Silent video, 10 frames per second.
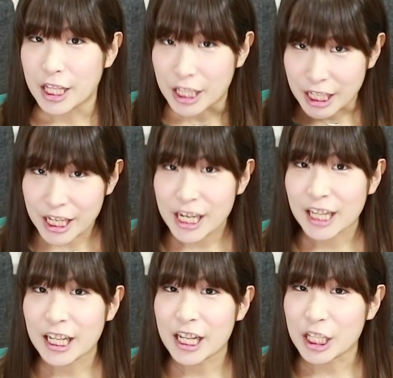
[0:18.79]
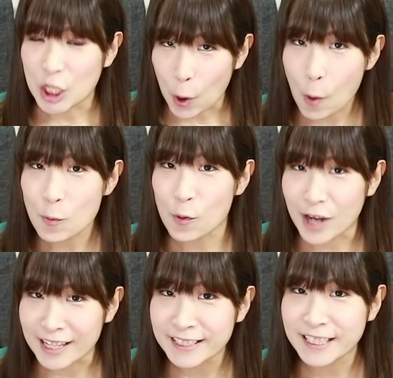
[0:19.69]
新潟で日本を
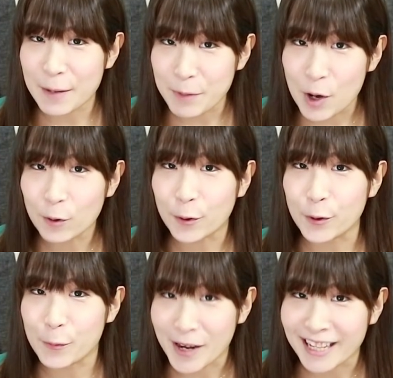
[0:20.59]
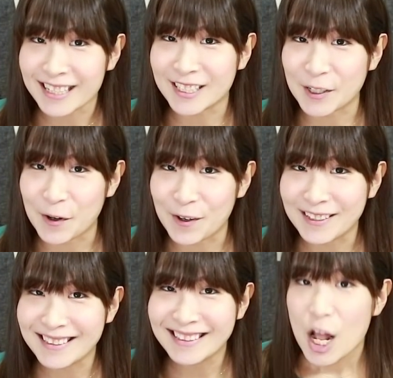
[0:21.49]
感じてみようというわけですよ。